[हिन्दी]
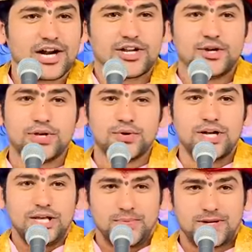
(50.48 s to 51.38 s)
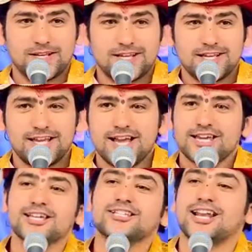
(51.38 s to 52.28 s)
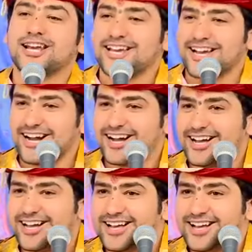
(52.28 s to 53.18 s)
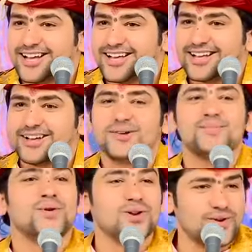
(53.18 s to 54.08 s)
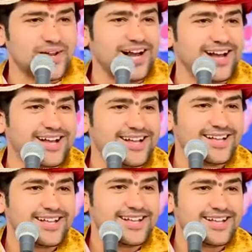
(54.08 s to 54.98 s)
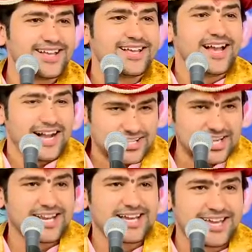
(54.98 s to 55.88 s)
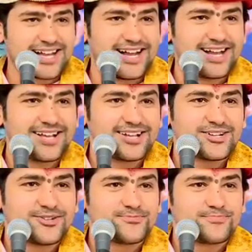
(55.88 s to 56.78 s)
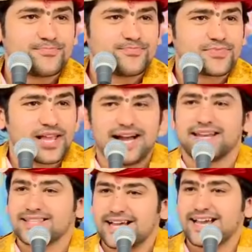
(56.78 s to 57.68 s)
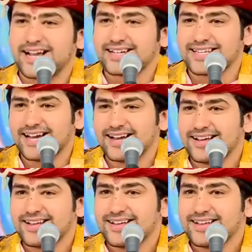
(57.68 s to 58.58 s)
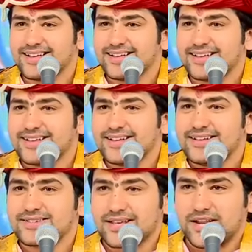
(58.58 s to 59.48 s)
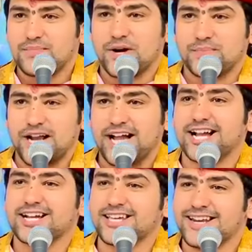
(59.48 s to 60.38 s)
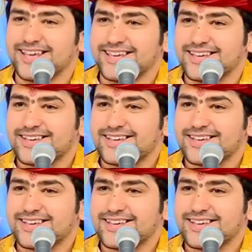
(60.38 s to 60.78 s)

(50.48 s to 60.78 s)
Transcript: कटी हुई उंगली पर कैसा लगेगा बोलो ना अच्छा लगेगा आनंद आएगा क्या शरीर फड़फड़ाएगा कि नहीं